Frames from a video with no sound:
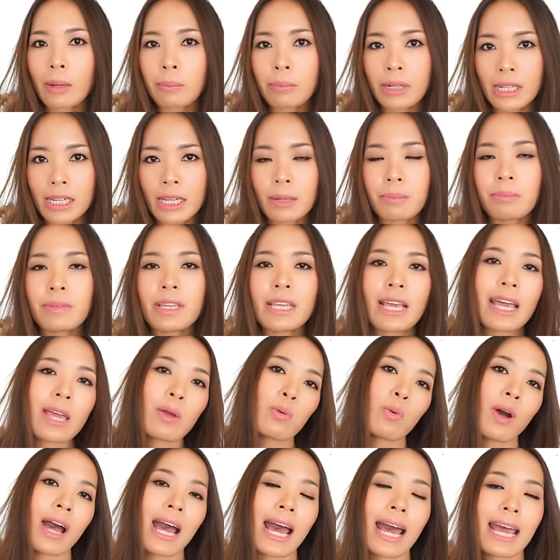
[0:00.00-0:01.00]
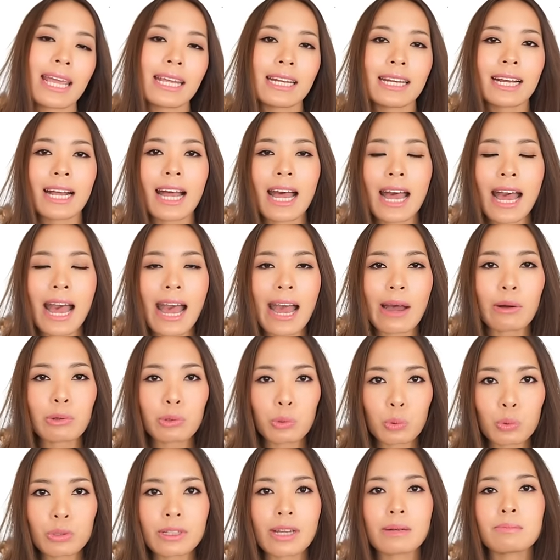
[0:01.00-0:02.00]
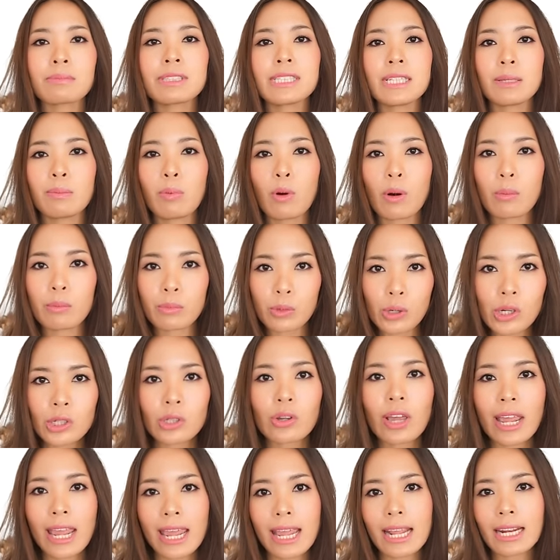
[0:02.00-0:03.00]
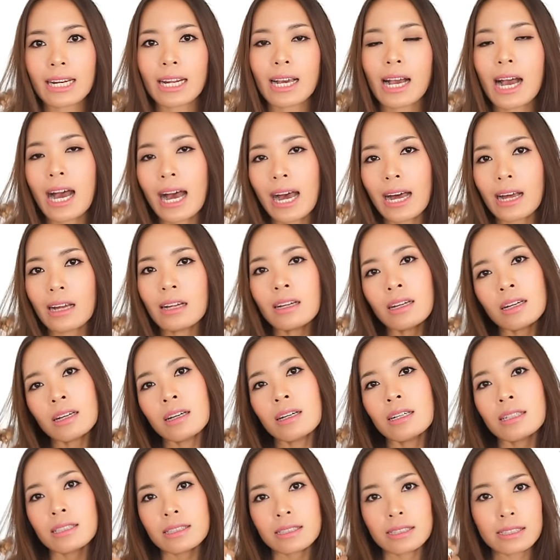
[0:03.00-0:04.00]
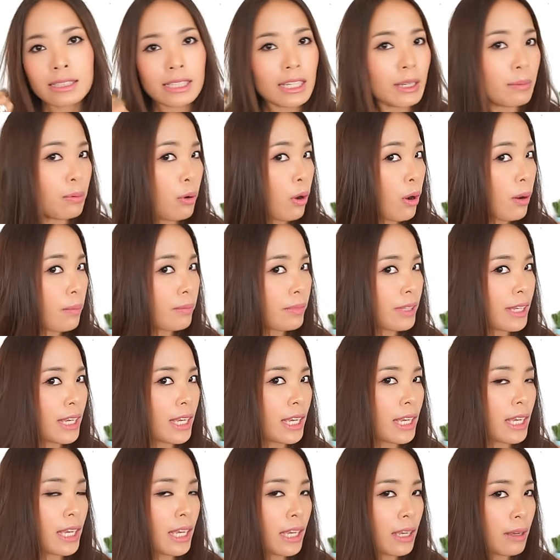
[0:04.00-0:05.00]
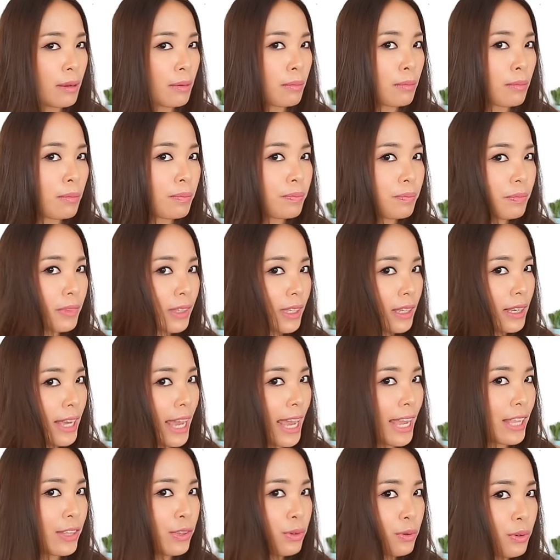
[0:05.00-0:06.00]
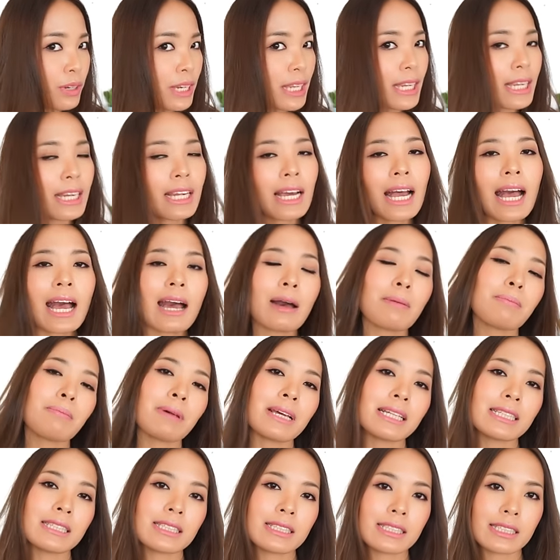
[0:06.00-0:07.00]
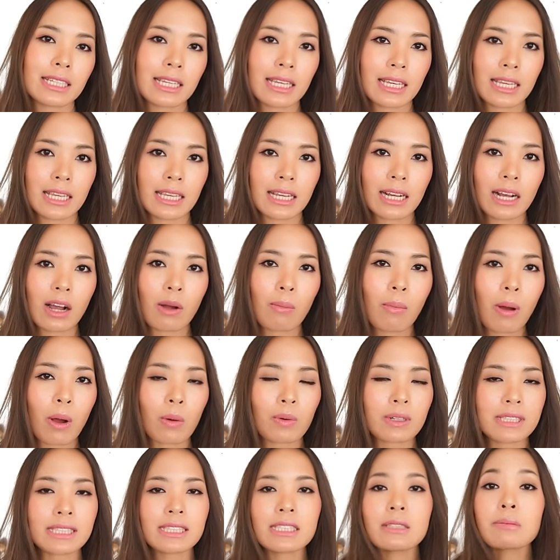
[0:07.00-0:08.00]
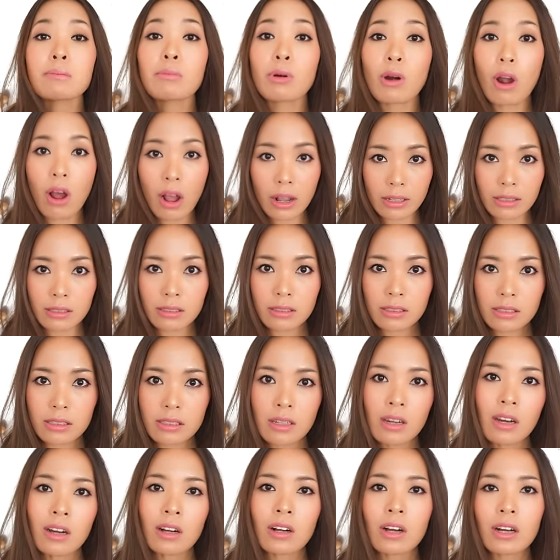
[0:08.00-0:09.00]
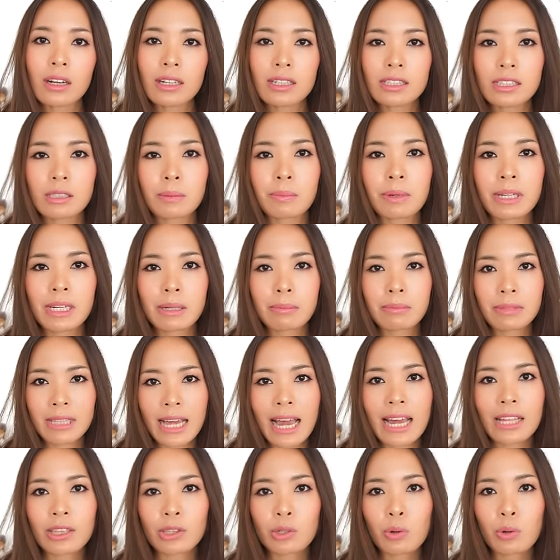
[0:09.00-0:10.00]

กับคลิป DIY นะคะ How to ทำสีผมด้วยตัวเองนะคะสีผมที่เห็นอยู่นี้นะคะเป็นสีเขาบอกว่าสีบรอนซ์ก็คือจะเป็นน้ำตาล